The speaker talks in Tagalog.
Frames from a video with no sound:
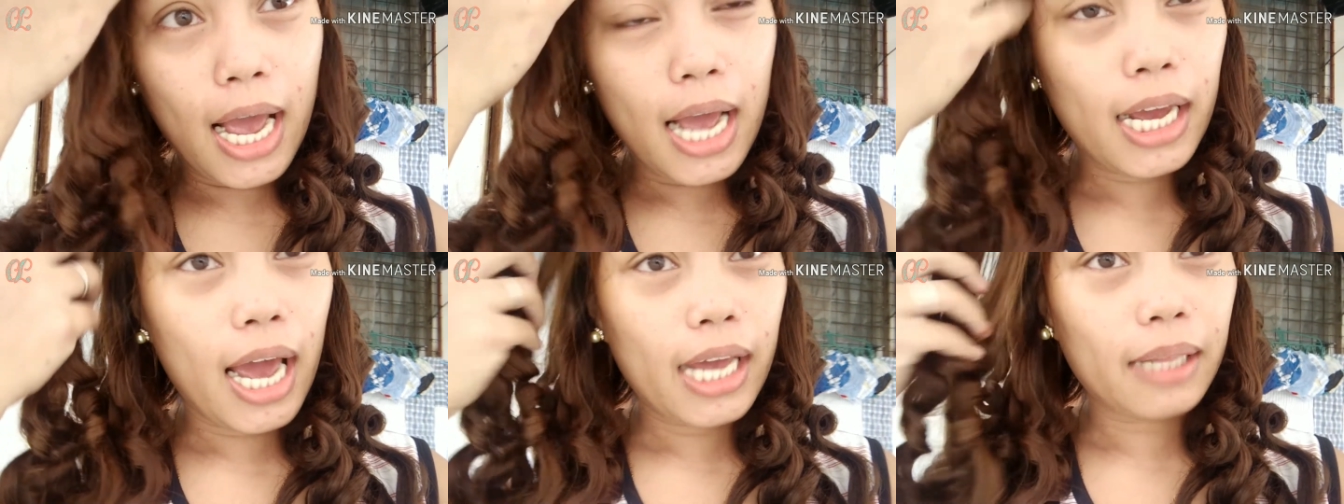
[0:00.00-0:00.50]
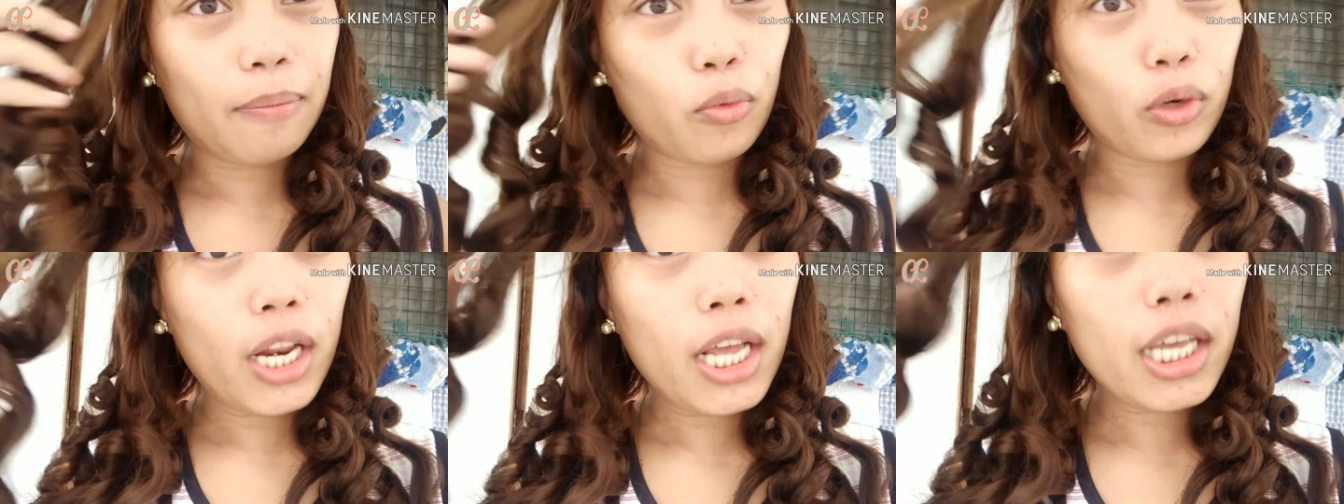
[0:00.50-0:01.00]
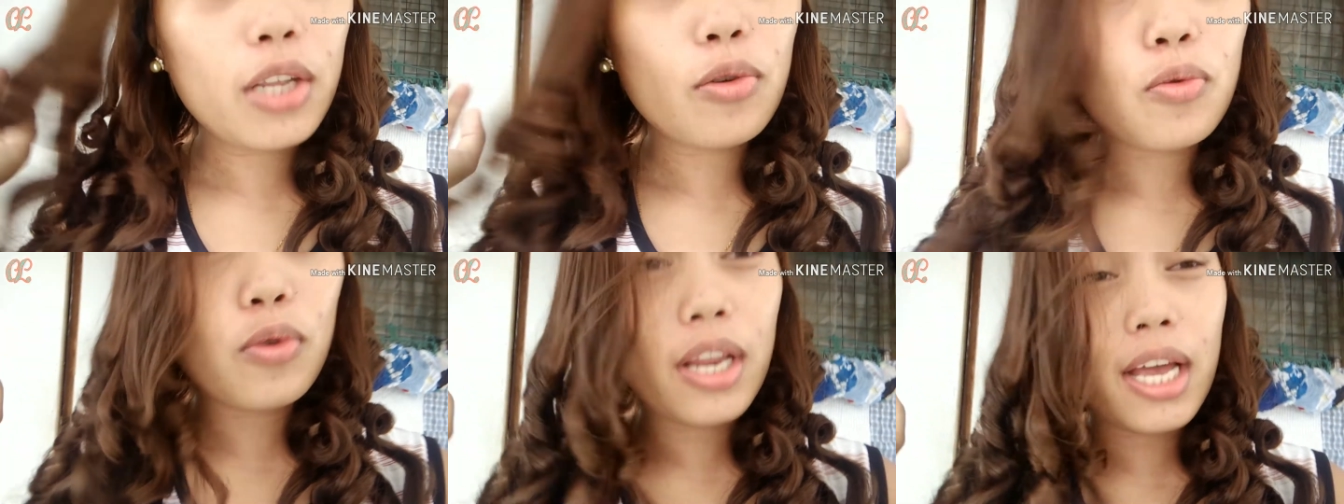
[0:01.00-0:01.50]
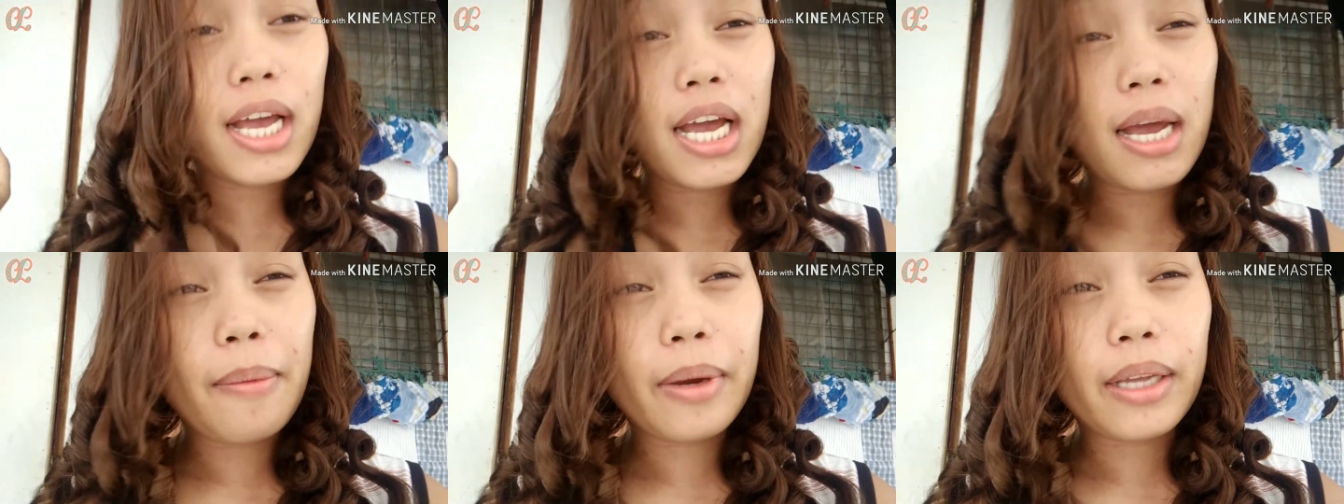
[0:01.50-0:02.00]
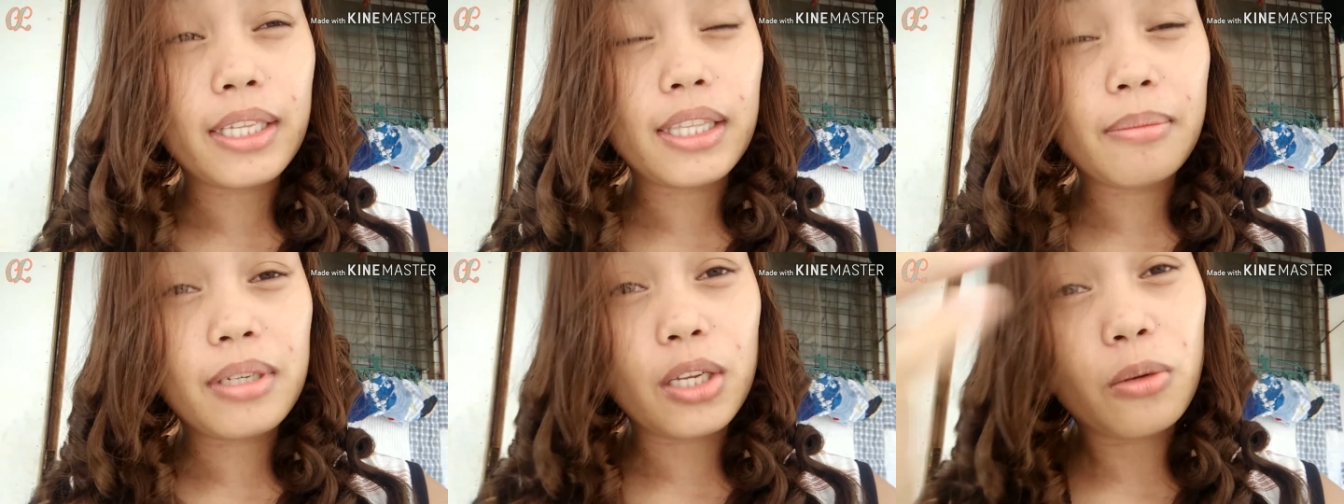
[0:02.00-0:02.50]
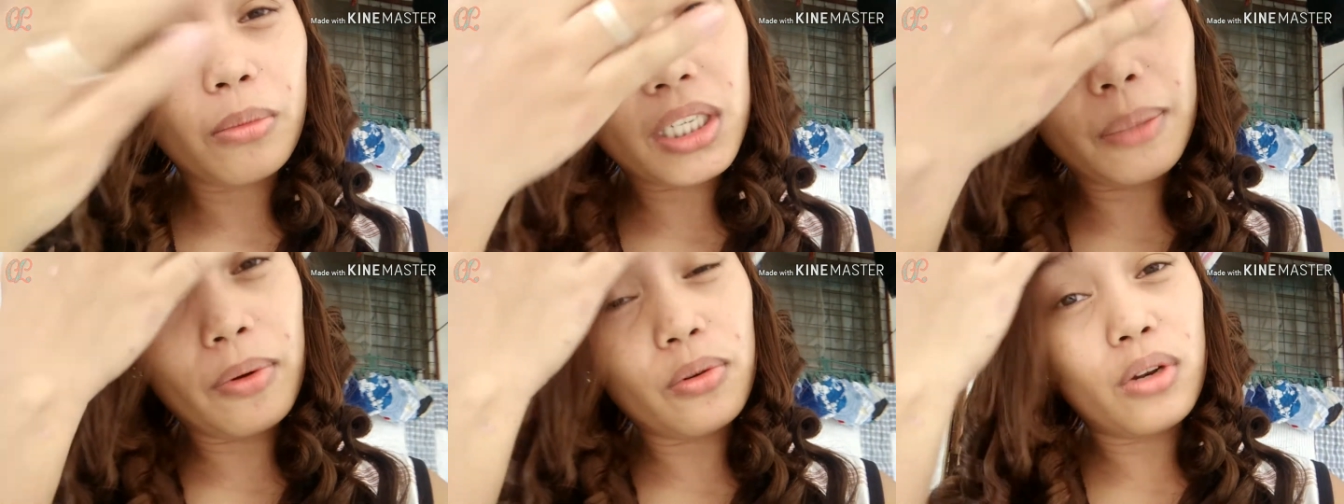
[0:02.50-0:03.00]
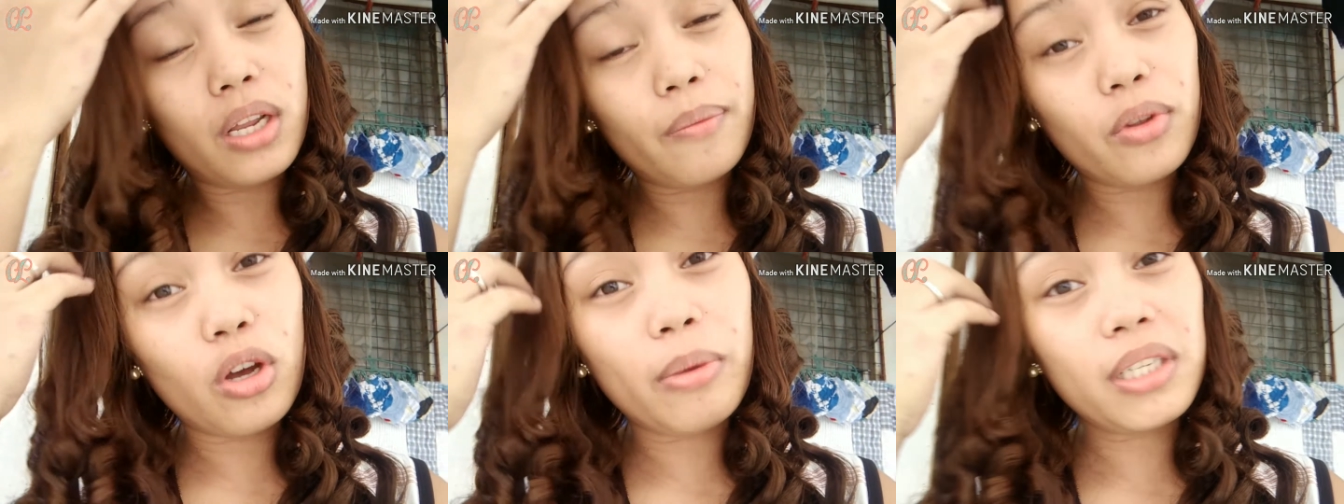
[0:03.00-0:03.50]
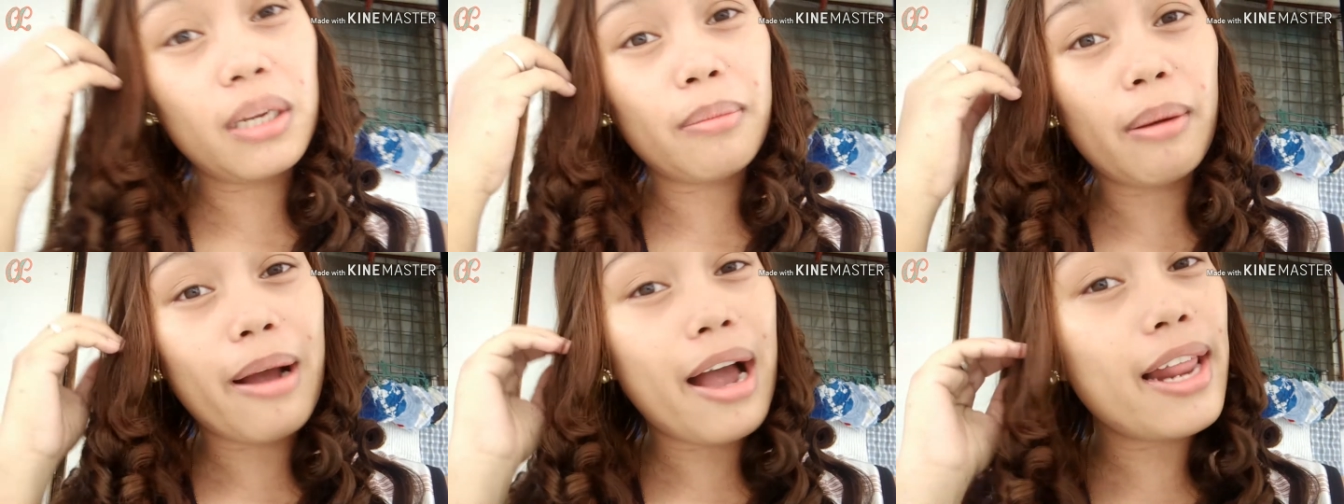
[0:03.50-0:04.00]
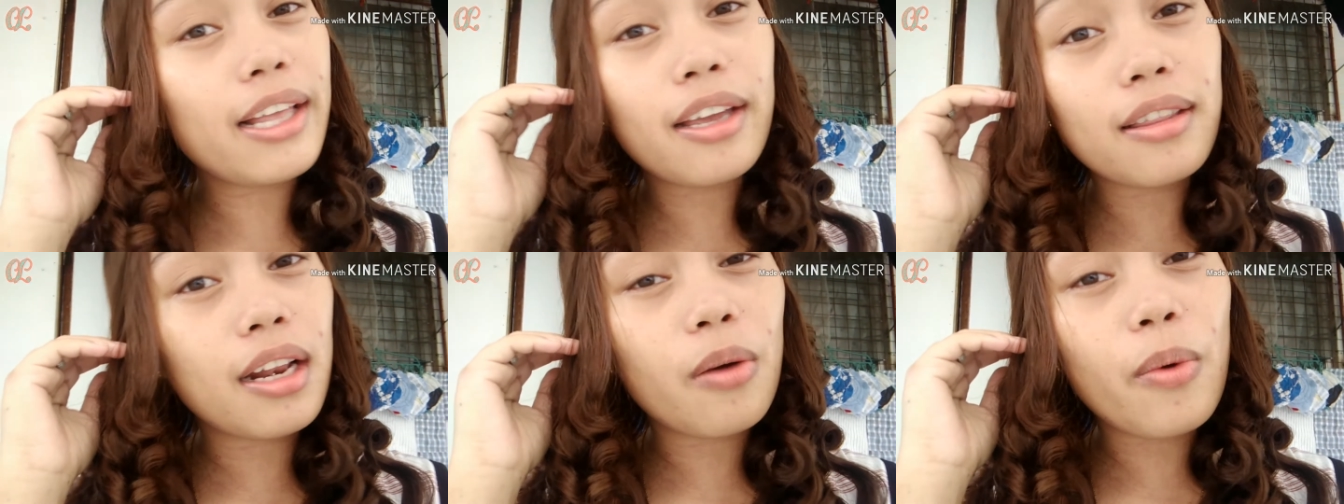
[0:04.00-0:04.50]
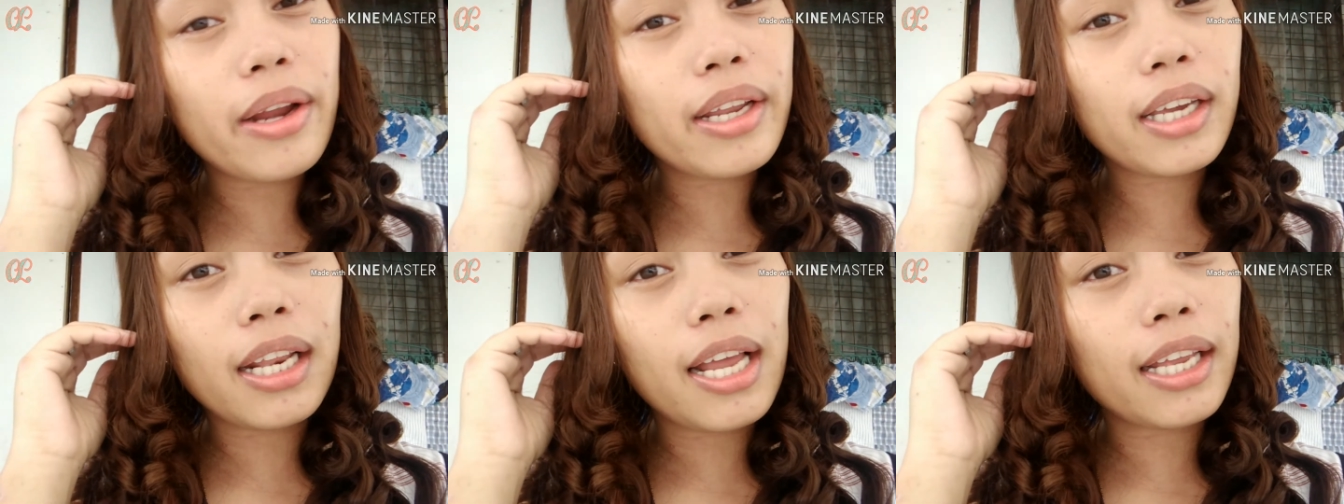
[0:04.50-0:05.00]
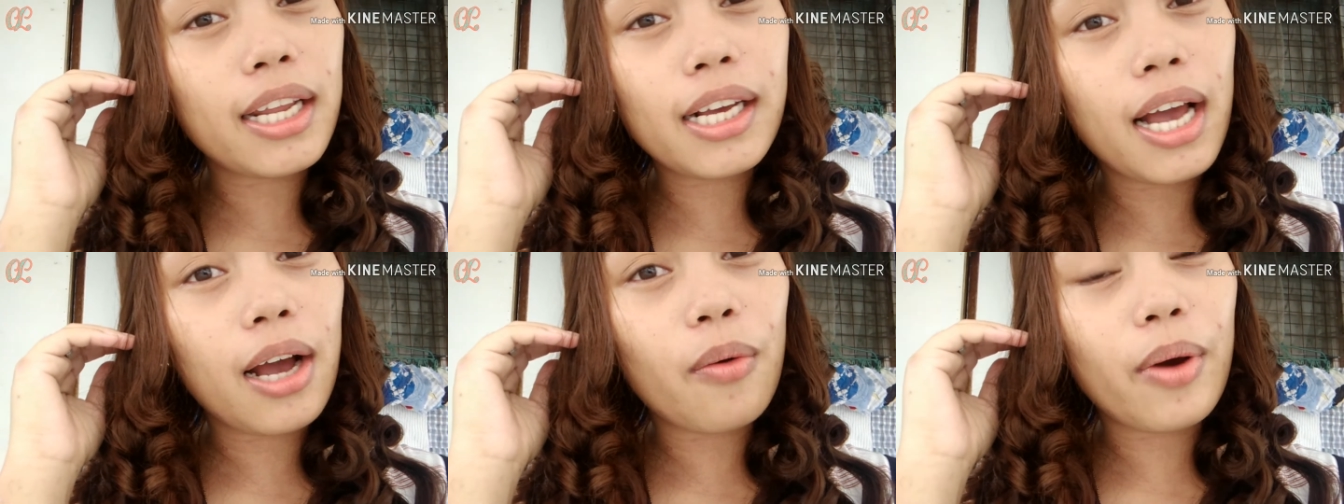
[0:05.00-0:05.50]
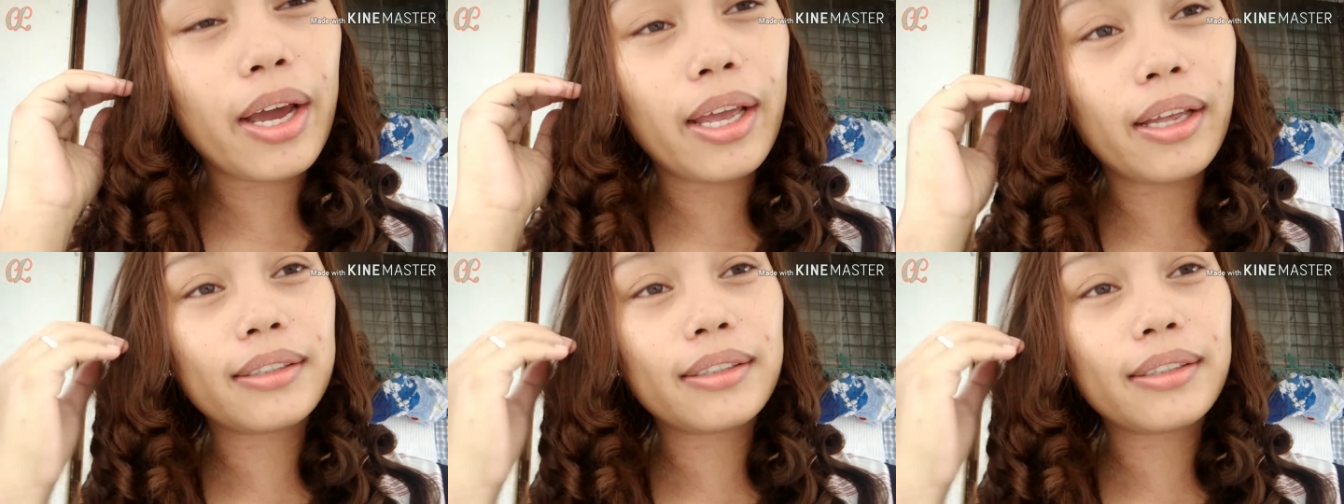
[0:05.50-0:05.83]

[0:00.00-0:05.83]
kahit mura lang yung ulam, kahit hindi masyadong masarap ang ulam nyo, basta nagmamahalan kayong dalawa, hindi kayo lagi nag-aaway.